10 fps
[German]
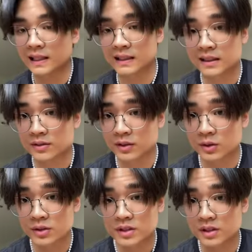hatte einfach
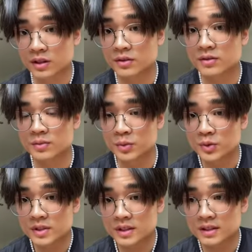Lust auf
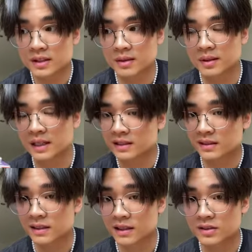Müsli, aber hatte
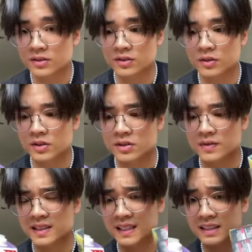keins und ich wollte es
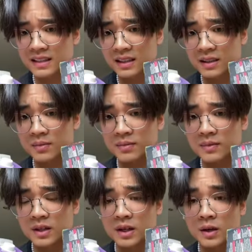irgendwie kalt haben.
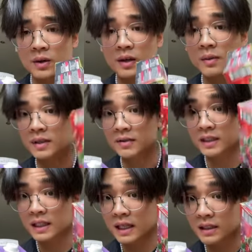dann habe ich einfach
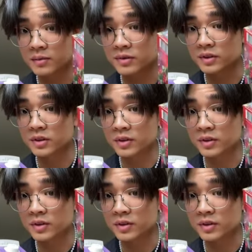Granatäpfel genommen,